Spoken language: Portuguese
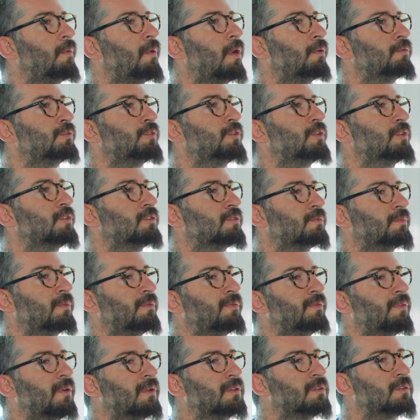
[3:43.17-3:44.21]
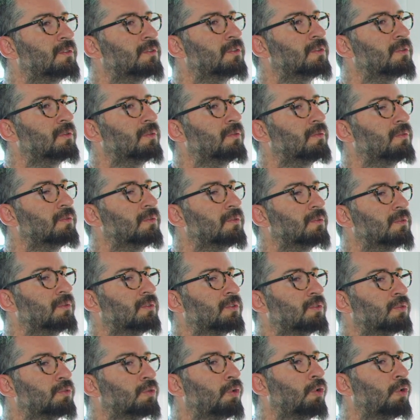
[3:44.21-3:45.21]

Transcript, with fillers: O autismo foi se